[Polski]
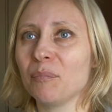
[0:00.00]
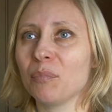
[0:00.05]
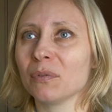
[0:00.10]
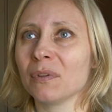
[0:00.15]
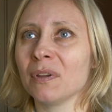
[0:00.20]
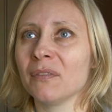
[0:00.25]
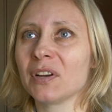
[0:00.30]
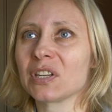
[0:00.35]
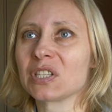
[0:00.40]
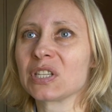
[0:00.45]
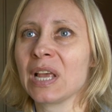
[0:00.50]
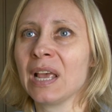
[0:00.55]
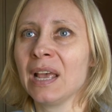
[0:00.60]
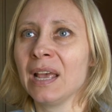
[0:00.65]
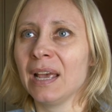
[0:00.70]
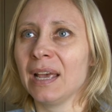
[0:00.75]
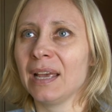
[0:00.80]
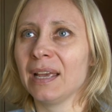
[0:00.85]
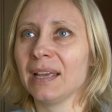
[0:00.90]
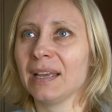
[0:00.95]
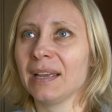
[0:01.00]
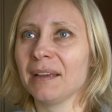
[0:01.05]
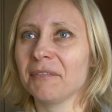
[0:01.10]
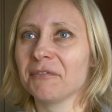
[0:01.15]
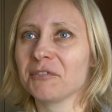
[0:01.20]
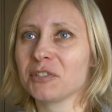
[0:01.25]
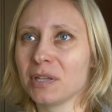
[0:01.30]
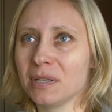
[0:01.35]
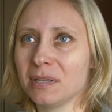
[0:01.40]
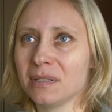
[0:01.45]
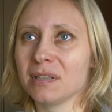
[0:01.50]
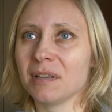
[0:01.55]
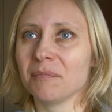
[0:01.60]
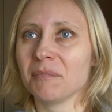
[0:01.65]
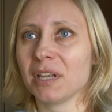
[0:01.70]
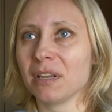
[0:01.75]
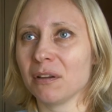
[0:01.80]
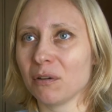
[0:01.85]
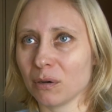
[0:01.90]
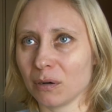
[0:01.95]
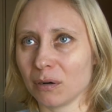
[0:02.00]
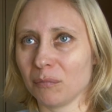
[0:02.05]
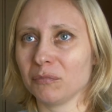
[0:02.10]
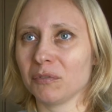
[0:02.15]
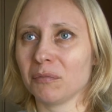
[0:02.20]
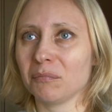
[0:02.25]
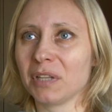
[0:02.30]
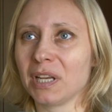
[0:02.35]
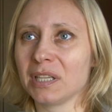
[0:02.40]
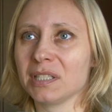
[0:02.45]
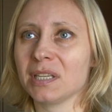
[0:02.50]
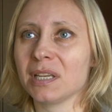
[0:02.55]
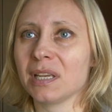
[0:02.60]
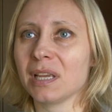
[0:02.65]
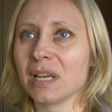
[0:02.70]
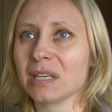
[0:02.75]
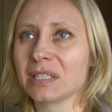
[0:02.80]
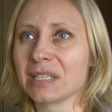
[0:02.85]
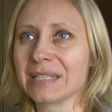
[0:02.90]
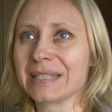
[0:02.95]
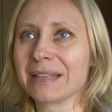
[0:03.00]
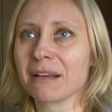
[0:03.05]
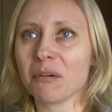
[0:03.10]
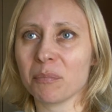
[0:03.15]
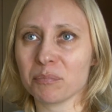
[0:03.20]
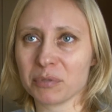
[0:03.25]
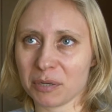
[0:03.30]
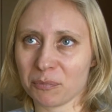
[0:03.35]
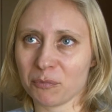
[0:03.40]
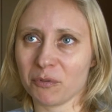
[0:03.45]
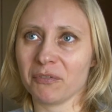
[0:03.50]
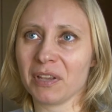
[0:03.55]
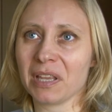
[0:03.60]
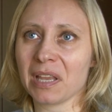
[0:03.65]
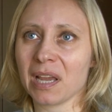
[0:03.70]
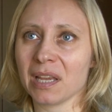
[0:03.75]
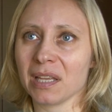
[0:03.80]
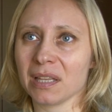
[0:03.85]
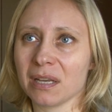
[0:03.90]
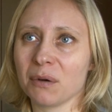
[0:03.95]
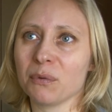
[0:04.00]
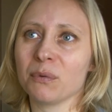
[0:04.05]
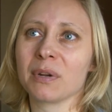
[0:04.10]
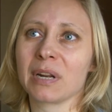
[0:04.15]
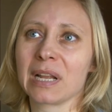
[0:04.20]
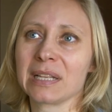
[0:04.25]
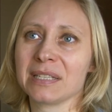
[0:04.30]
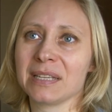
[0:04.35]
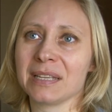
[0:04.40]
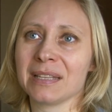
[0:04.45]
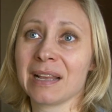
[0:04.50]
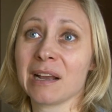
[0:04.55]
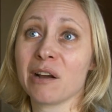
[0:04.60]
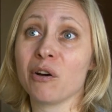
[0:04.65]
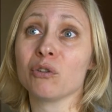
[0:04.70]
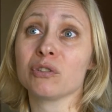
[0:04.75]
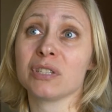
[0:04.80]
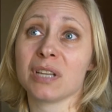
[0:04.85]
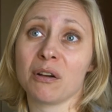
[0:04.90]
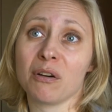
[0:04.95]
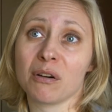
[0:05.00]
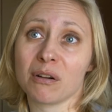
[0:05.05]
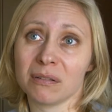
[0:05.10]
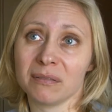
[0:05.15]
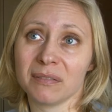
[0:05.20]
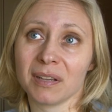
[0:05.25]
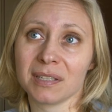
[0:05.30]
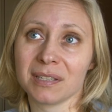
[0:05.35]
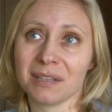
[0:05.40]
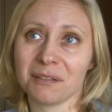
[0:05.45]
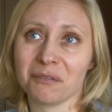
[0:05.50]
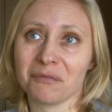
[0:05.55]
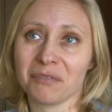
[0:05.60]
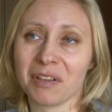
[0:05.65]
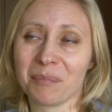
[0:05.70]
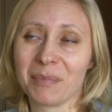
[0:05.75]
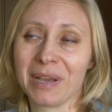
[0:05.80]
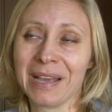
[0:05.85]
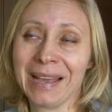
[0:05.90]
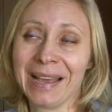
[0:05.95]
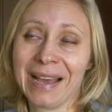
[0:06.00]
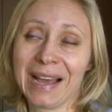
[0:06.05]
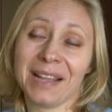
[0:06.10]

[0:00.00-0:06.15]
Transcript: ponieważ e, wszyscy mieli ogromną nadzieję, że z tego przemówienia inauguracyjnego czegokolwiek się dowiemy.